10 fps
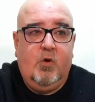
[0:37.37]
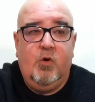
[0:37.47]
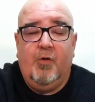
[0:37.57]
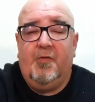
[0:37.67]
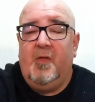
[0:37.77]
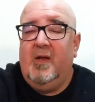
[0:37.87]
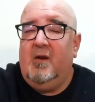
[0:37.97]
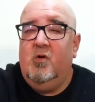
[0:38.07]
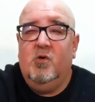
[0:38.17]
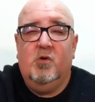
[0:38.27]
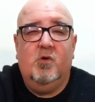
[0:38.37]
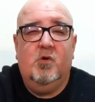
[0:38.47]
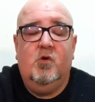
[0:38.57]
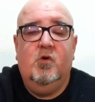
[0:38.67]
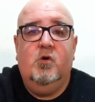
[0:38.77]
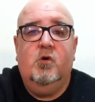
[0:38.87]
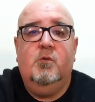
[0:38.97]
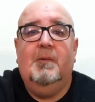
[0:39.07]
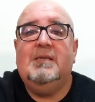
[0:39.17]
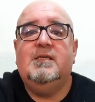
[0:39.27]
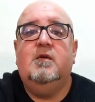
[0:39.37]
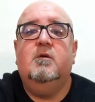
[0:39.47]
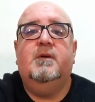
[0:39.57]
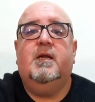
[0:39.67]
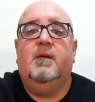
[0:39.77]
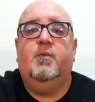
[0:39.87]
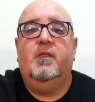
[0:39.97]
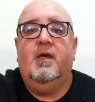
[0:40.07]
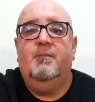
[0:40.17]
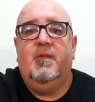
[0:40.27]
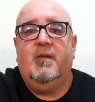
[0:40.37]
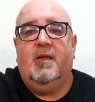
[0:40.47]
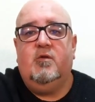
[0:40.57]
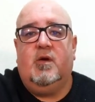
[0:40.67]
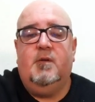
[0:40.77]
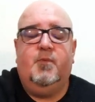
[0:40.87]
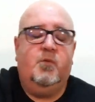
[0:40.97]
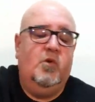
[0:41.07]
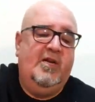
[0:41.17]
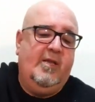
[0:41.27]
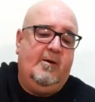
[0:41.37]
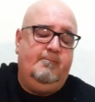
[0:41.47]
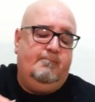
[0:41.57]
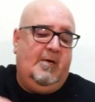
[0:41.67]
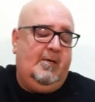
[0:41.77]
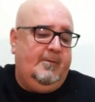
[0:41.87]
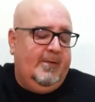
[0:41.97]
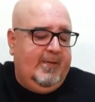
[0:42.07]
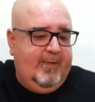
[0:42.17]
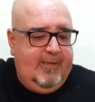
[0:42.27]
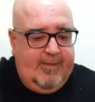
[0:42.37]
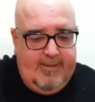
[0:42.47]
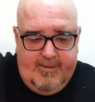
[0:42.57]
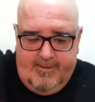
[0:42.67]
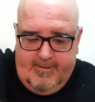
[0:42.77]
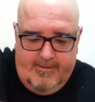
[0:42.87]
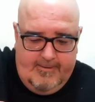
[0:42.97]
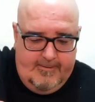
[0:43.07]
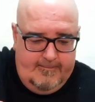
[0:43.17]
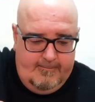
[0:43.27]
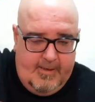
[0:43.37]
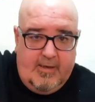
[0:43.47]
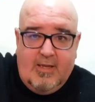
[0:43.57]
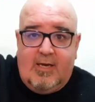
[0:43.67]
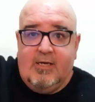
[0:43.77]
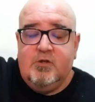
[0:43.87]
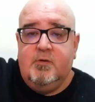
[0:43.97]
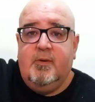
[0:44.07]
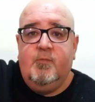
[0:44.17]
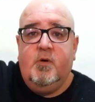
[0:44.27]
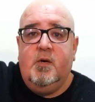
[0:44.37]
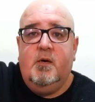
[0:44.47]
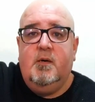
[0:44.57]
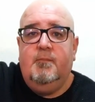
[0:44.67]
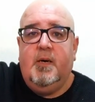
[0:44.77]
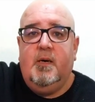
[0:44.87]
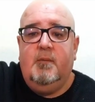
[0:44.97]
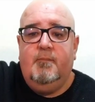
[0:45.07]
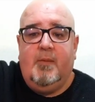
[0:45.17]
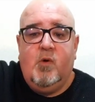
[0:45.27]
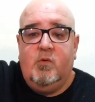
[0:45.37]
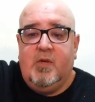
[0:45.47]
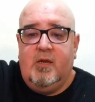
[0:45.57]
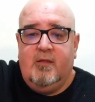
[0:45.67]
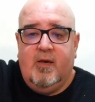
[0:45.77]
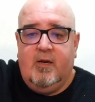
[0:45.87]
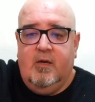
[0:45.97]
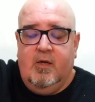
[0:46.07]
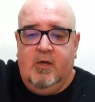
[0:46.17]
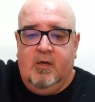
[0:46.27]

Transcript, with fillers: conocer lo, lo, básico para que puedas empezar a tocar por bulería, ¿vale? Eh, en este caso vamos a, vamos a utilizar,